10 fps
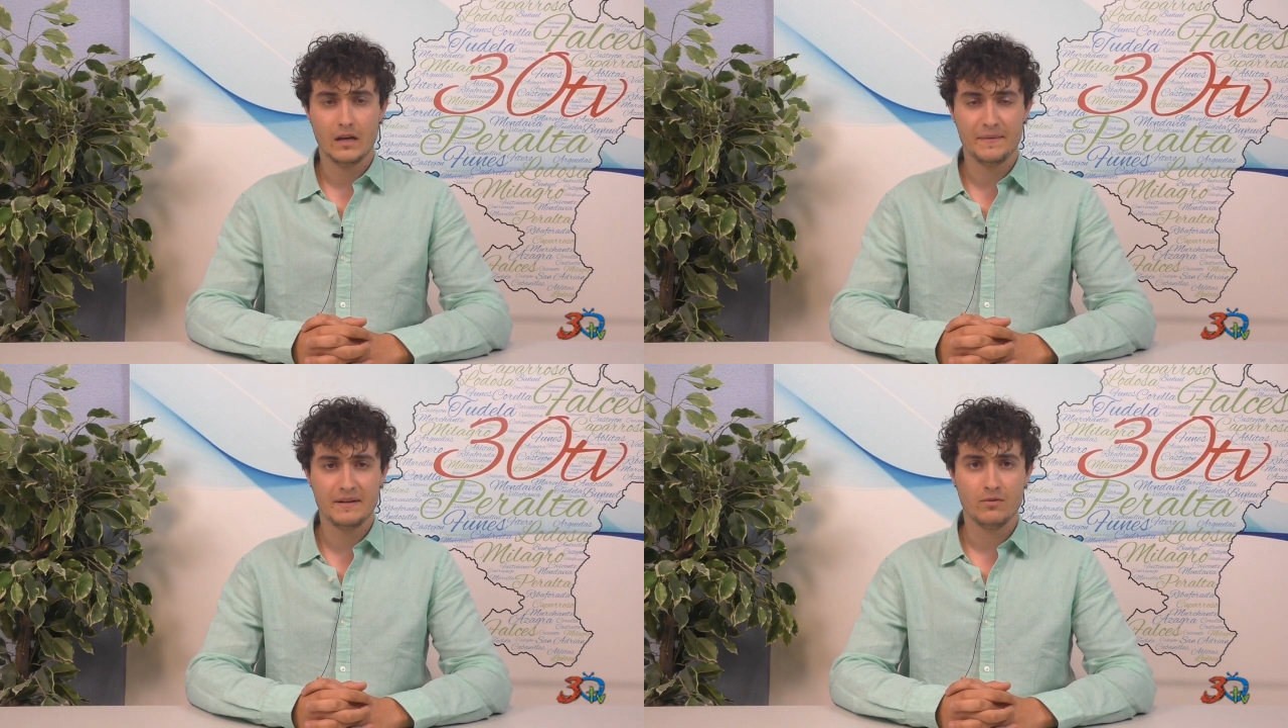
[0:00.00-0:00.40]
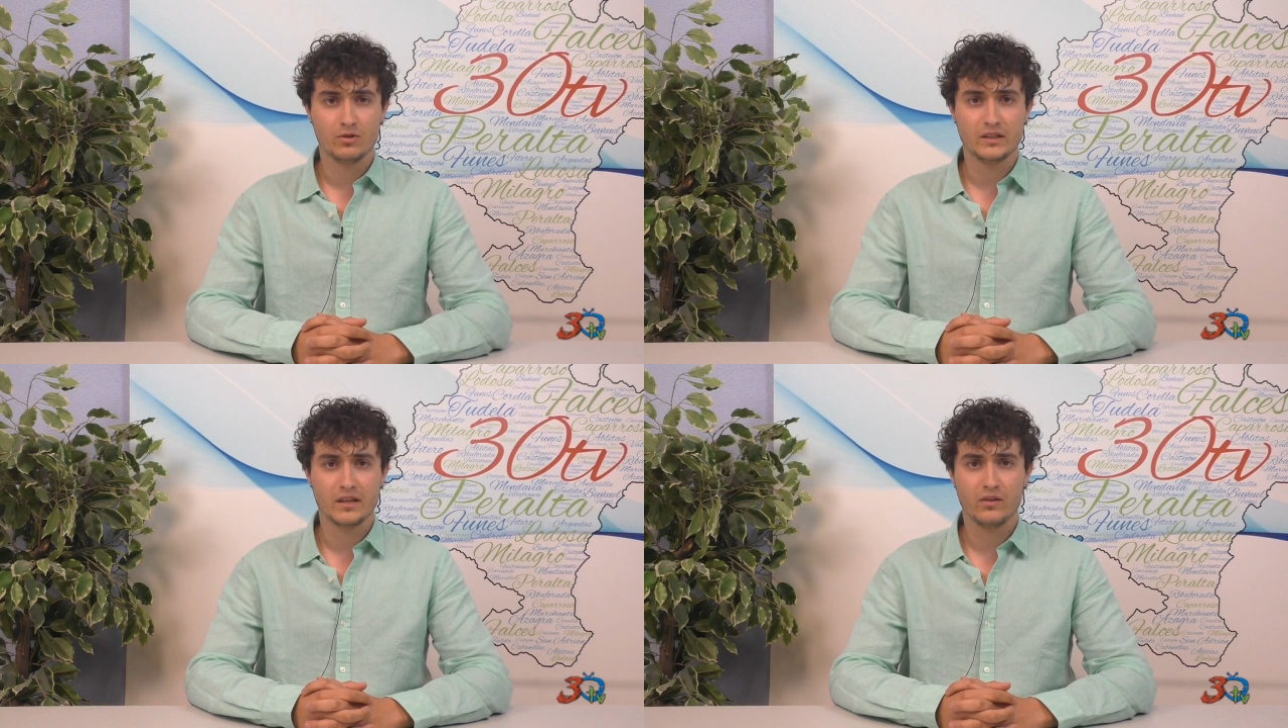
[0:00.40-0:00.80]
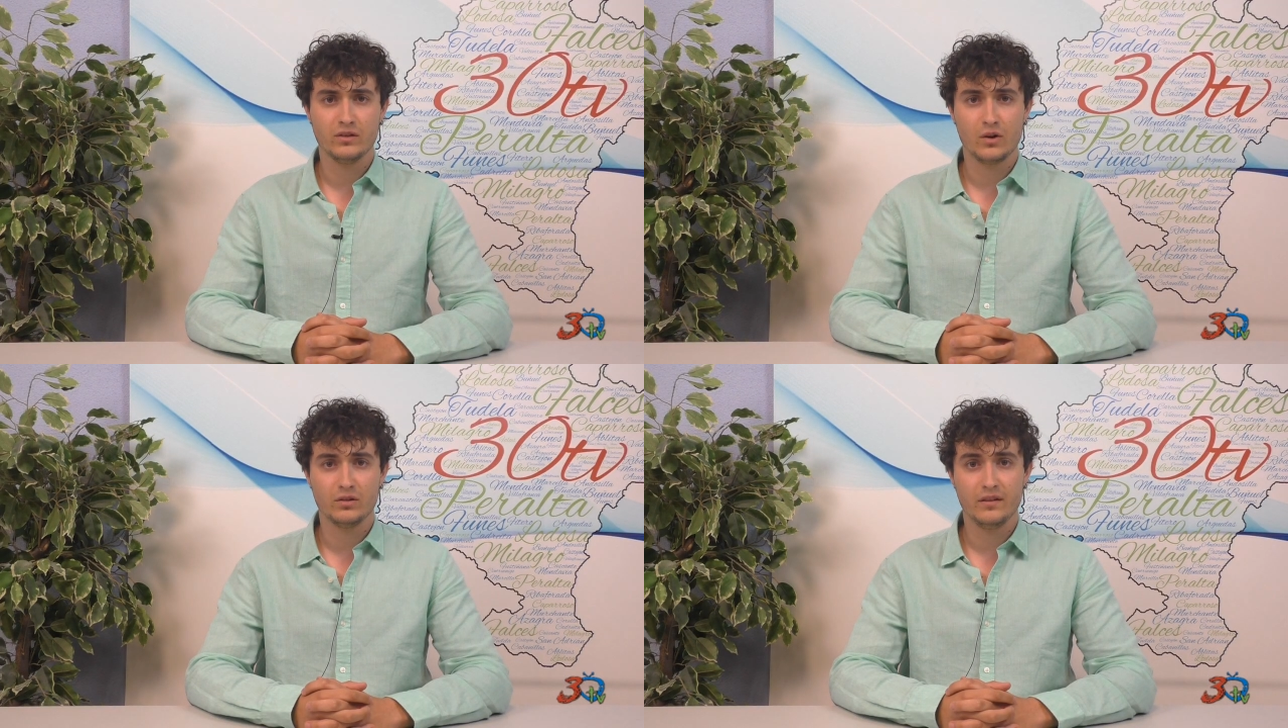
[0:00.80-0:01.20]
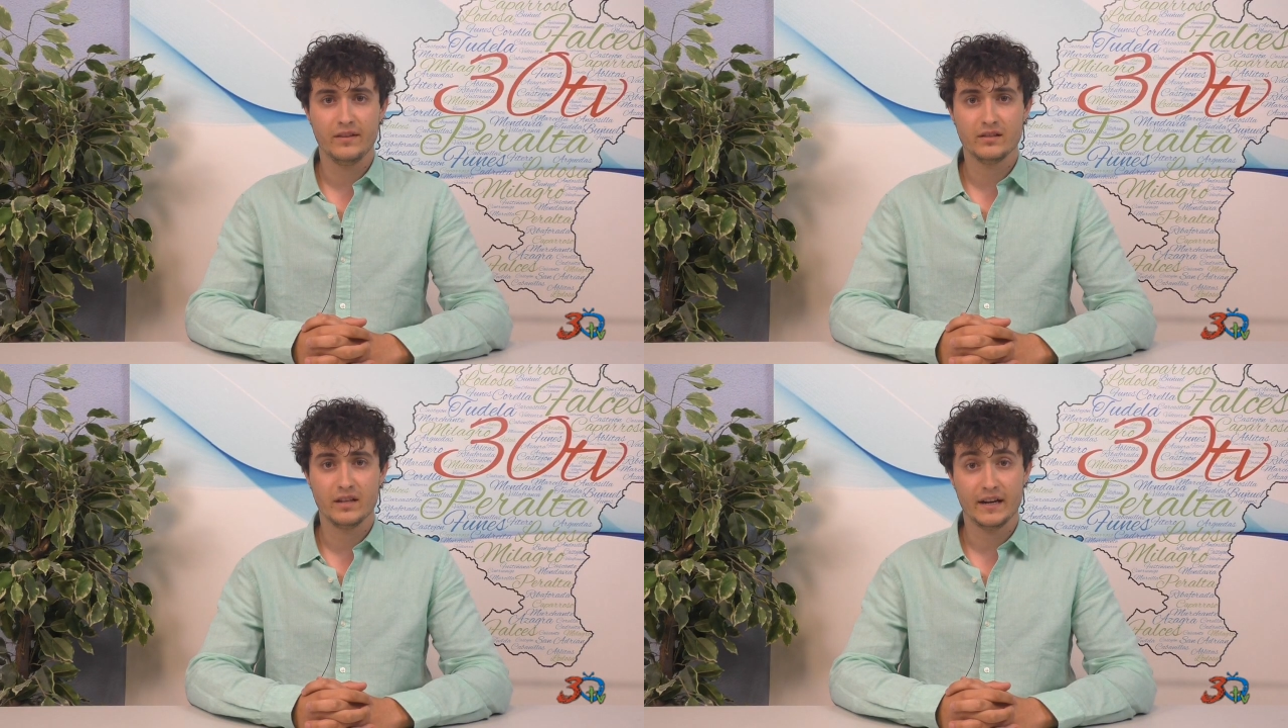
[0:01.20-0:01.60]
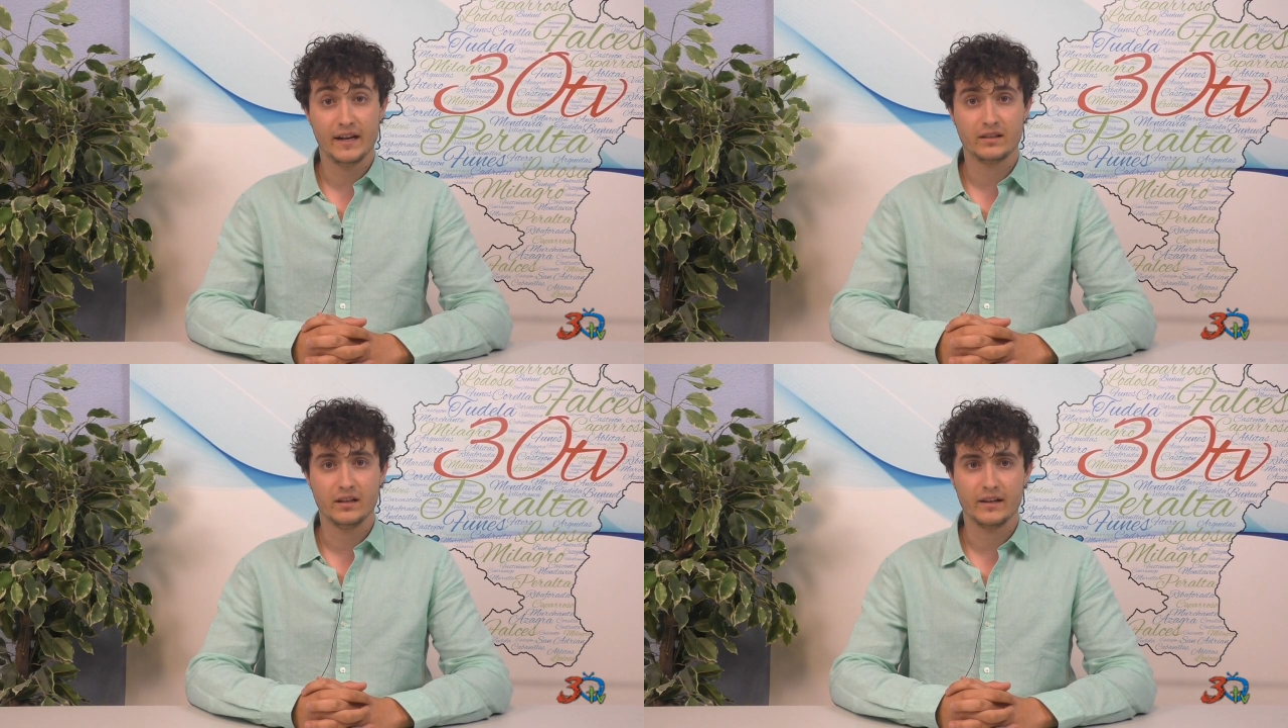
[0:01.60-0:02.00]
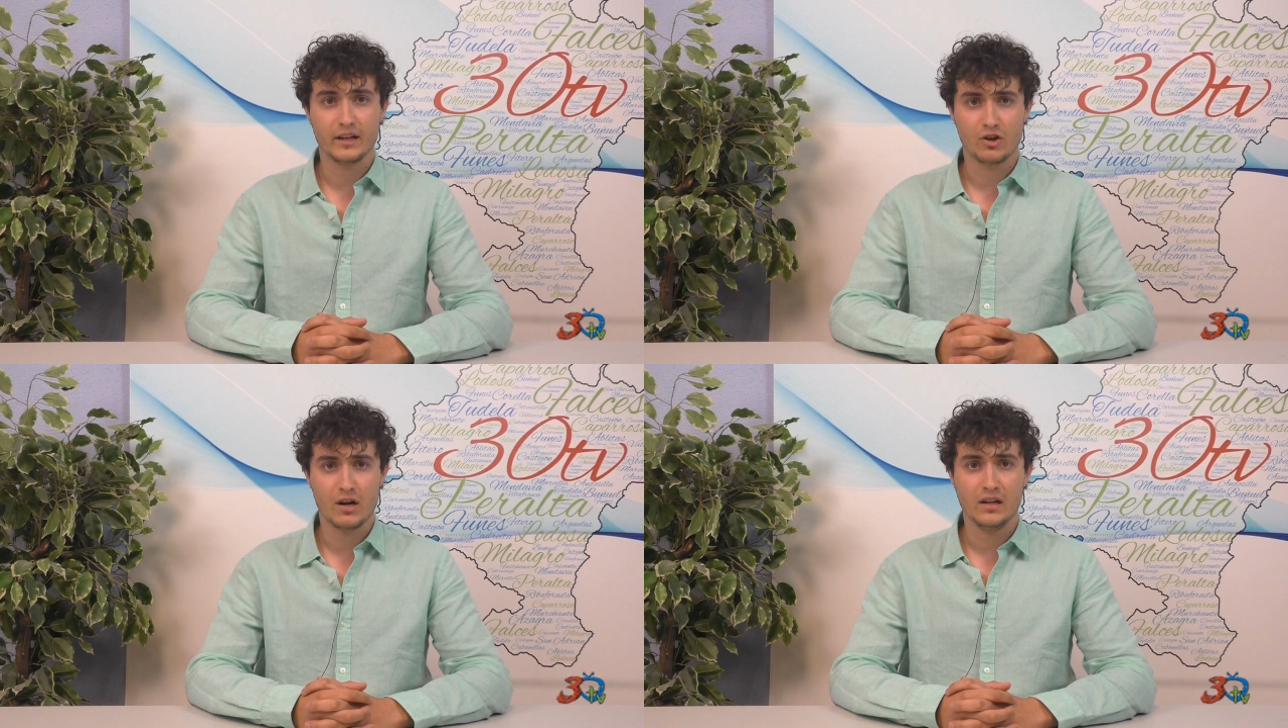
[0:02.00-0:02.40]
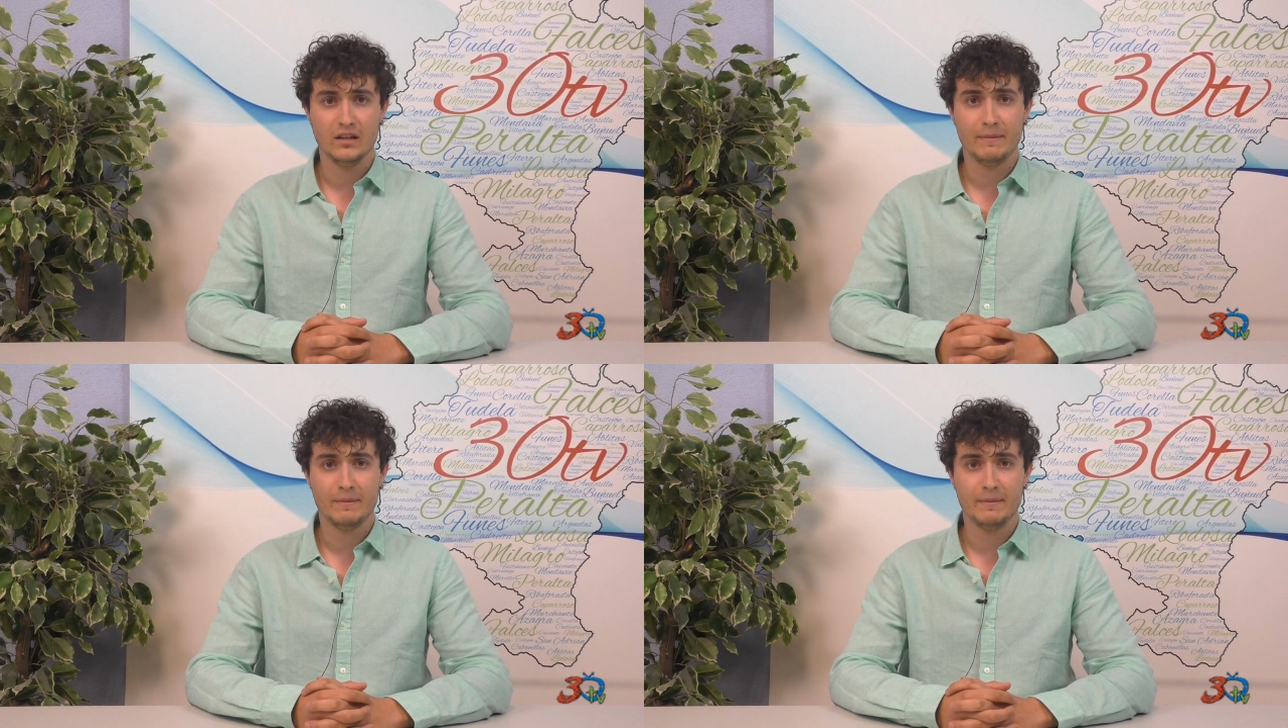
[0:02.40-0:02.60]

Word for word: Abrimos la sección de noticias de carácter regional.